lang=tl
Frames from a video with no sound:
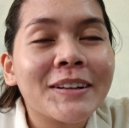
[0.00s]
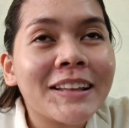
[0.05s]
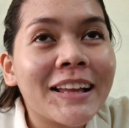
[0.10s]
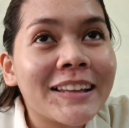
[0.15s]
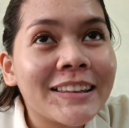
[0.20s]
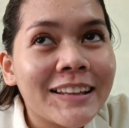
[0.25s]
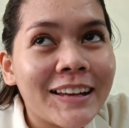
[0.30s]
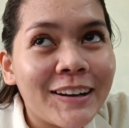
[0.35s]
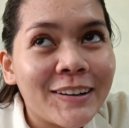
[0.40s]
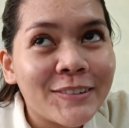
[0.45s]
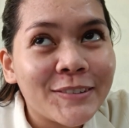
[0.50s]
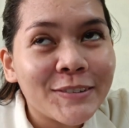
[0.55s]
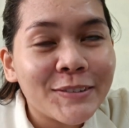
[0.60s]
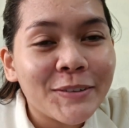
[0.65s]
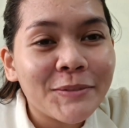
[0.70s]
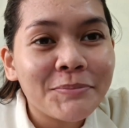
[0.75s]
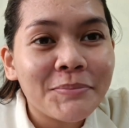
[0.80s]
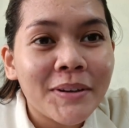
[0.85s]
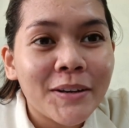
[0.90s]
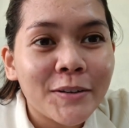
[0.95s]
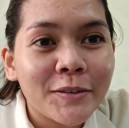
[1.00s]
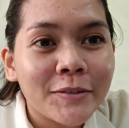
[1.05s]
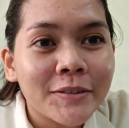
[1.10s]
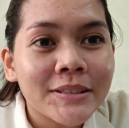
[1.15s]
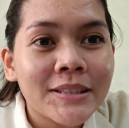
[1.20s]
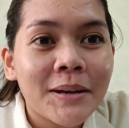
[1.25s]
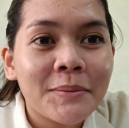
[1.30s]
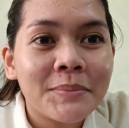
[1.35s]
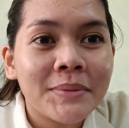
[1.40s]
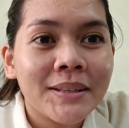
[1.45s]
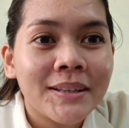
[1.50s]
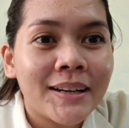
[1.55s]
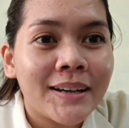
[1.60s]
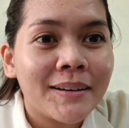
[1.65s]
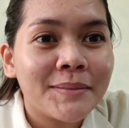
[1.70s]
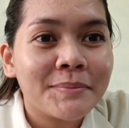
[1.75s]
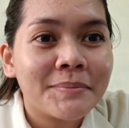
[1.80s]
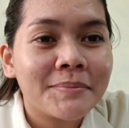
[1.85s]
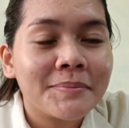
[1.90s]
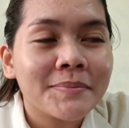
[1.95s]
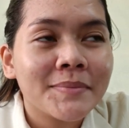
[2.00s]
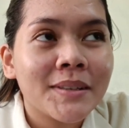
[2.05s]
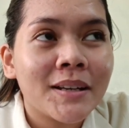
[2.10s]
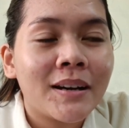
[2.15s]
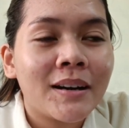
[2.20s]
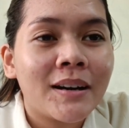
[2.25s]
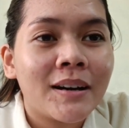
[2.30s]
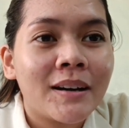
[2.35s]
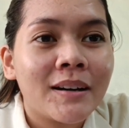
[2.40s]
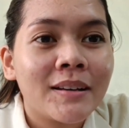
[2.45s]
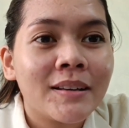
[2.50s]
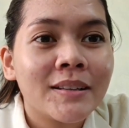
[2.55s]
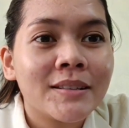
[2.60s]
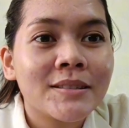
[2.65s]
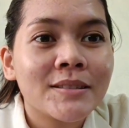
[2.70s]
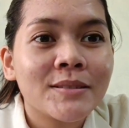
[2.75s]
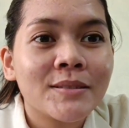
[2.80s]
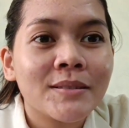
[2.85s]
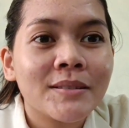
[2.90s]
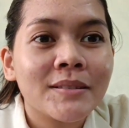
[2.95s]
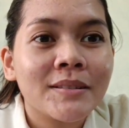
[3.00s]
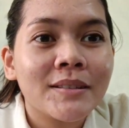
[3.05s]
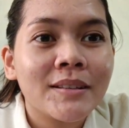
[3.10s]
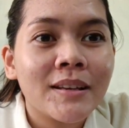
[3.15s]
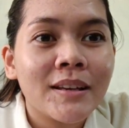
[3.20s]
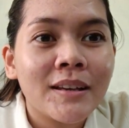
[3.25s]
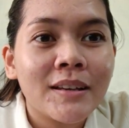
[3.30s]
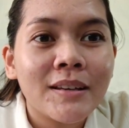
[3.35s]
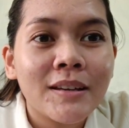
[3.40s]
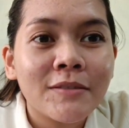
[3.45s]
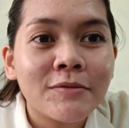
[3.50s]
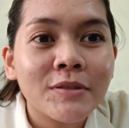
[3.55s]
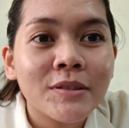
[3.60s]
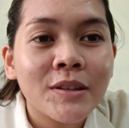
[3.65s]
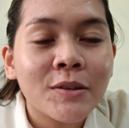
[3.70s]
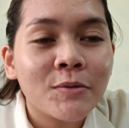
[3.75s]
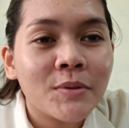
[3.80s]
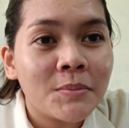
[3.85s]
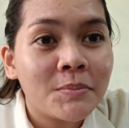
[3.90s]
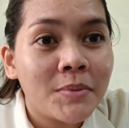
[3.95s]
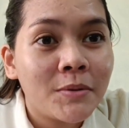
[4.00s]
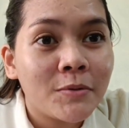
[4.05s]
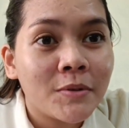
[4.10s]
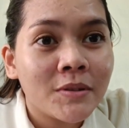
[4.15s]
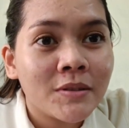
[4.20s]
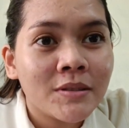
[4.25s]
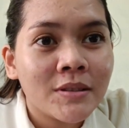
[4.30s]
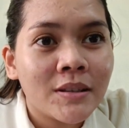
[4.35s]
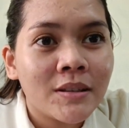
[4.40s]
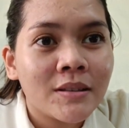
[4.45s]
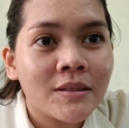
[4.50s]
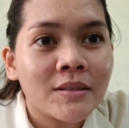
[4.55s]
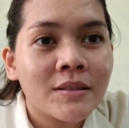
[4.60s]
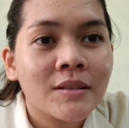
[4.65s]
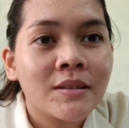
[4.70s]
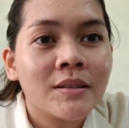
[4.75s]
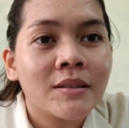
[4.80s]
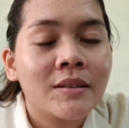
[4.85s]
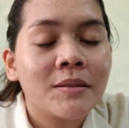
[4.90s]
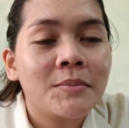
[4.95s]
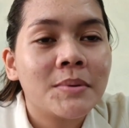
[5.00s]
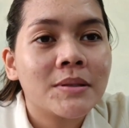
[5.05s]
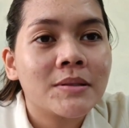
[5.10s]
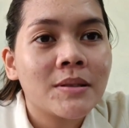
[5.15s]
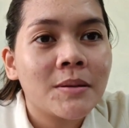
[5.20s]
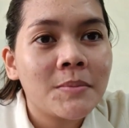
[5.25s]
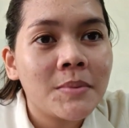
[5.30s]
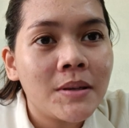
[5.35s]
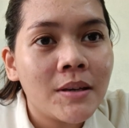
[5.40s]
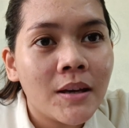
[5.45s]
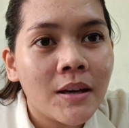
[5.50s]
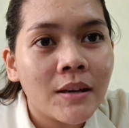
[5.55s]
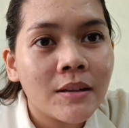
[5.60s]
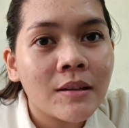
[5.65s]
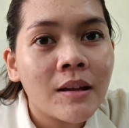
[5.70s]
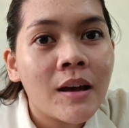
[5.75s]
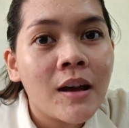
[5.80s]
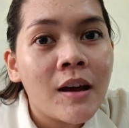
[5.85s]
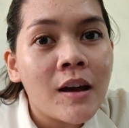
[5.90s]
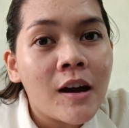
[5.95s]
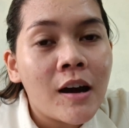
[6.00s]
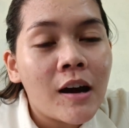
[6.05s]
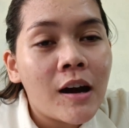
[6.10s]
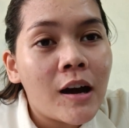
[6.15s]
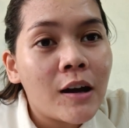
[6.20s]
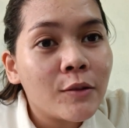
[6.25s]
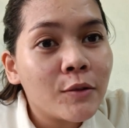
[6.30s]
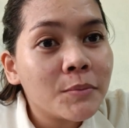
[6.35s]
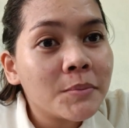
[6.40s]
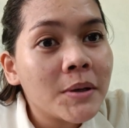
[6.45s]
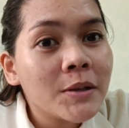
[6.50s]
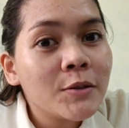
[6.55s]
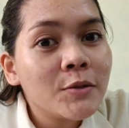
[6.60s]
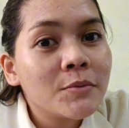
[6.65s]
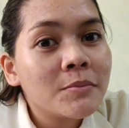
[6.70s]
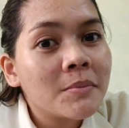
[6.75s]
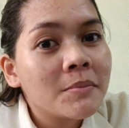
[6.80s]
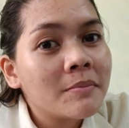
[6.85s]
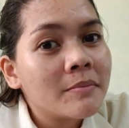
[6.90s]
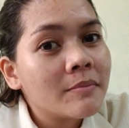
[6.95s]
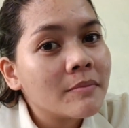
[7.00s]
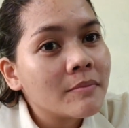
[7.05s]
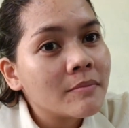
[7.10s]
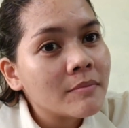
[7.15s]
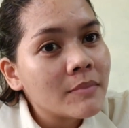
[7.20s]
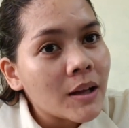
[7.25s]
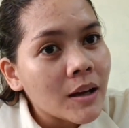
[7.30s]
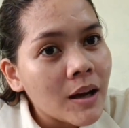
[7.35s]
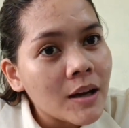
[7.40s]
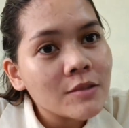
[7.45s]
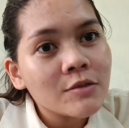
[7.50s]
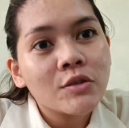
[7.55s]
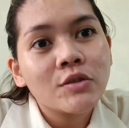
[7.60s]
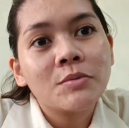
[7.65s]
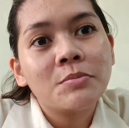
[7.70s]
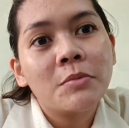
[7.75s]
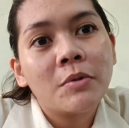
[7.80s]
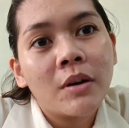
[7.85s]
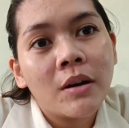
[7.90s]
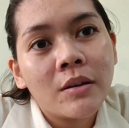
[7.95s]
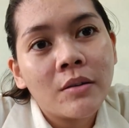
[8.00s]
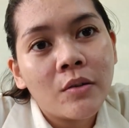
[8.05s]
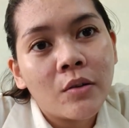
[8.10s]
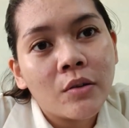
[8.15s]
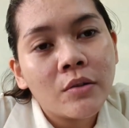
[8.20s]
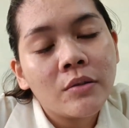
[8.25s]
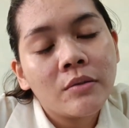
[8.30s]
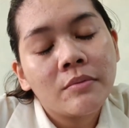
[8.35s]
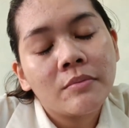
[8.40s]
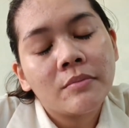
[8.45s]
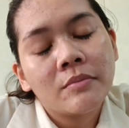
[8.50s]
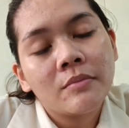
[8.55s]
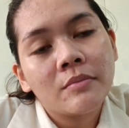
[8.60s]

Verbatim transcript: wala na ako nun, pero sabi nga, uh, it's, everything will be worth it. Ibig sabihin, ano man yung nagastos mo ngayon,